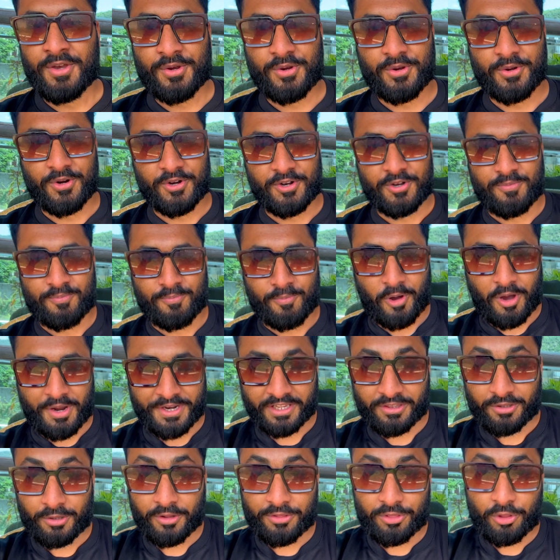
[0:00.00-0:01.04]
गुड
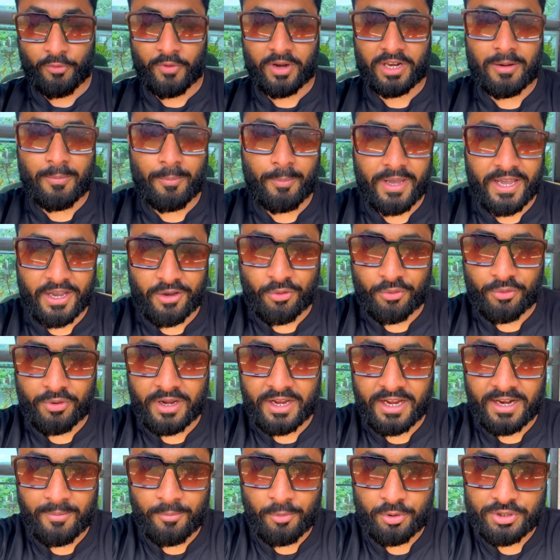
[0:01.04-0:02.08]
मॉर्निंग दोस्तों वेलकम बैक ऑन
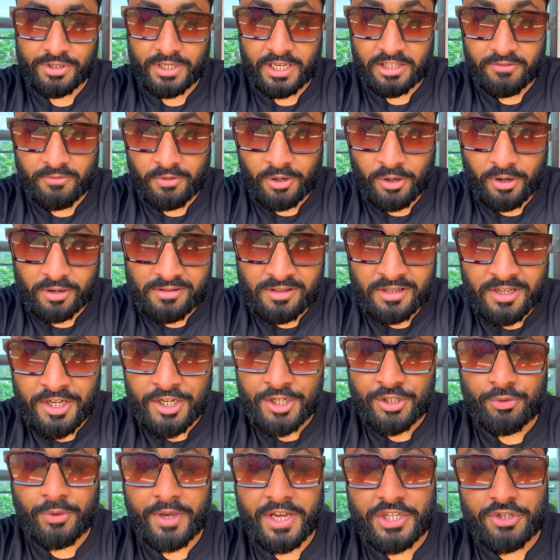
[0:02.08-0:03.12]
राहिल मुजाहिद व्लॉग्स
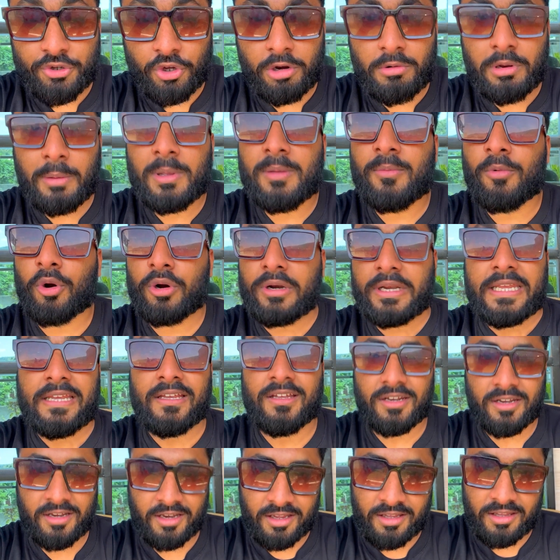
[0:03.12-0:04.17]
तो एक्चुअल में अभी मॉर्निंग
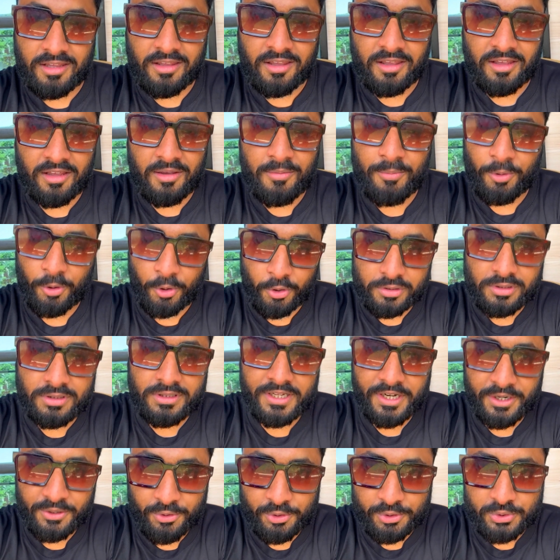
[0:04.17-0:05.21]
नहीं है बहुत
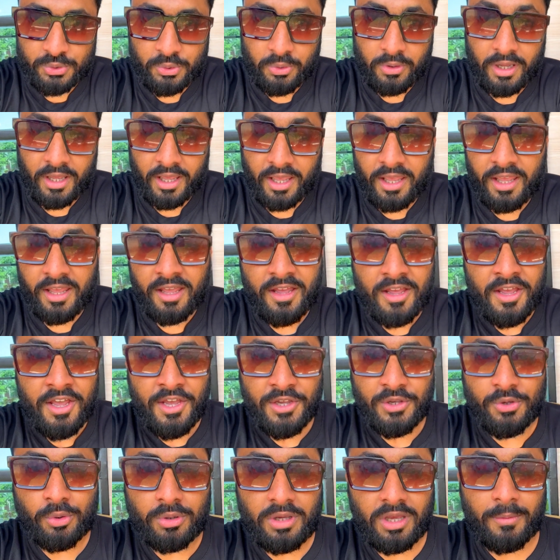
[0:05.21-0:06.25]
लेट हो चुका है
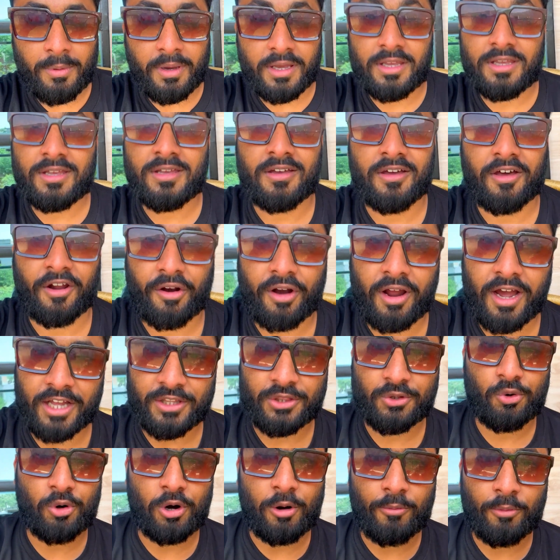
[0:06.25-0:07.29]
क्योंकि भाई
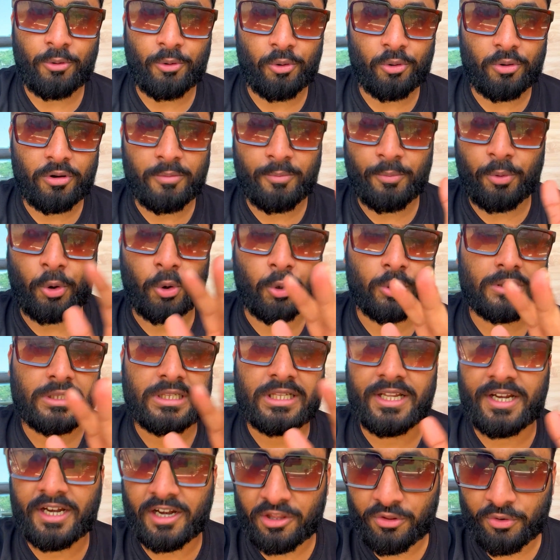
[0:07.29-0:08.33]
रात को हम लोग बहुत
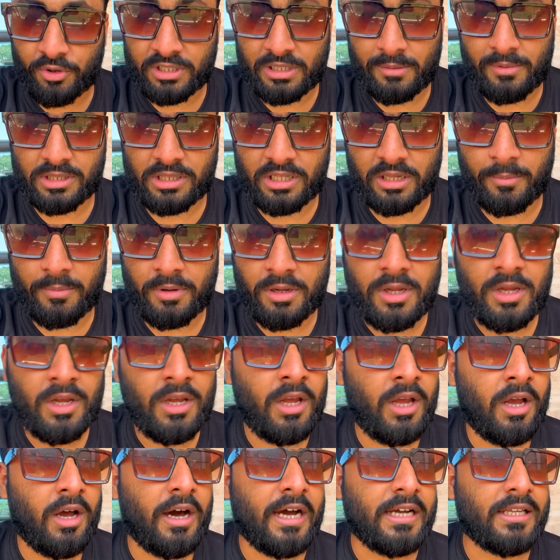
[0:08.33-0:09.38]
लेट सोए थे मतलब
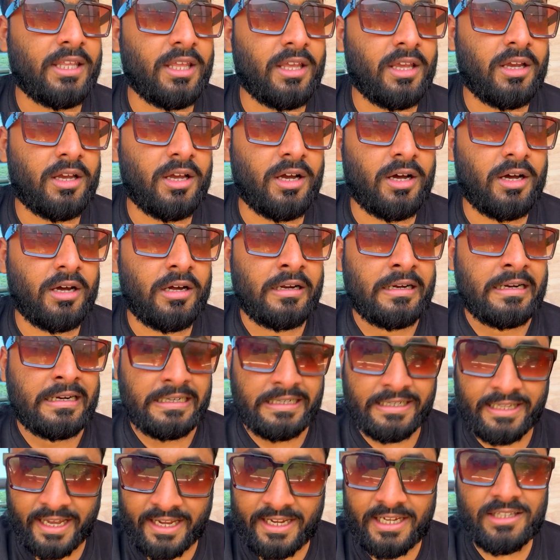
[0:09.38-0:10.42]
आई थिंक
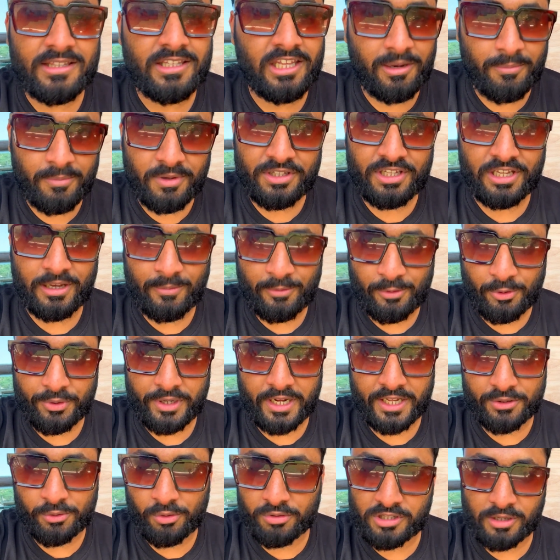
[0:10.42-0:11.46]
uh, ढाई तीन बजे हम लोग
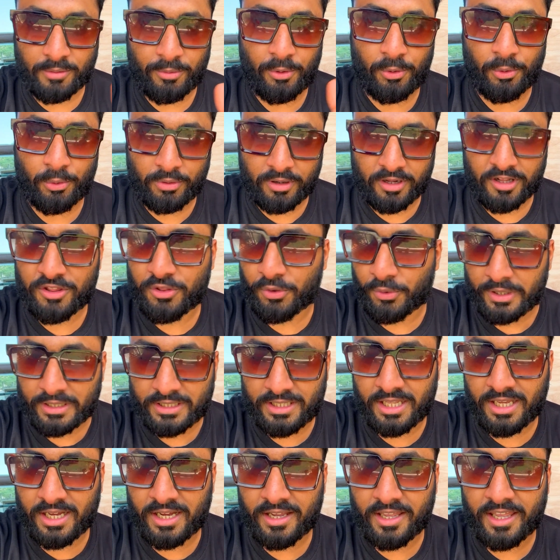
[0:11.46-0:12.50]
रात को सब लोग सोए
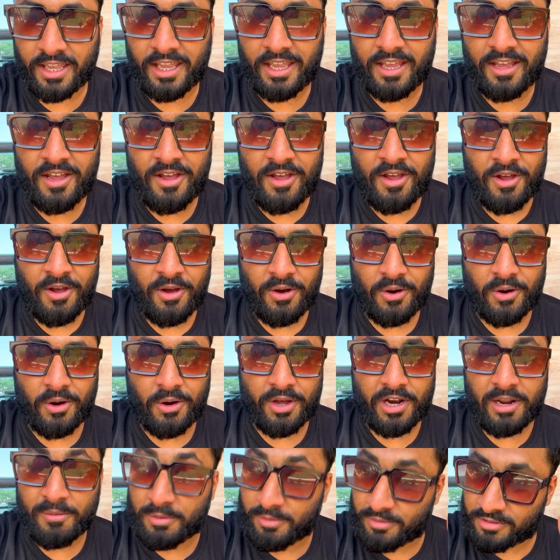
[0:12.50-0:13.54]
थे आके
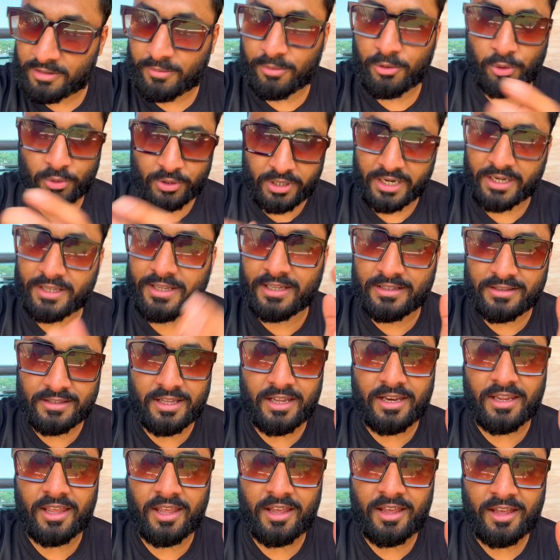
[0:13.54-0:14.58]
और अभी भी सब लोग घर के
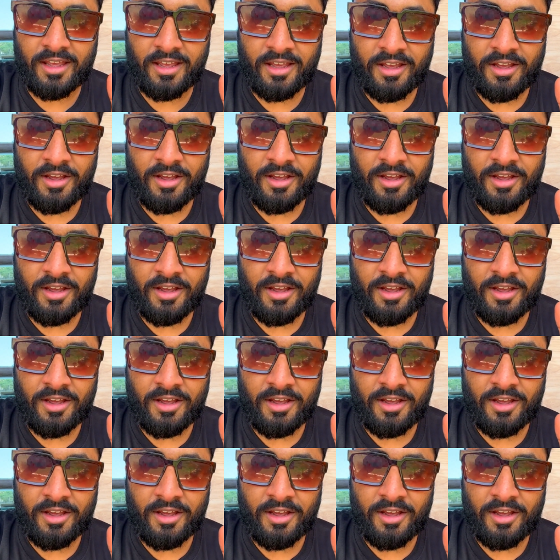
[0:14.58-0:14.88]
अंदर ही हैं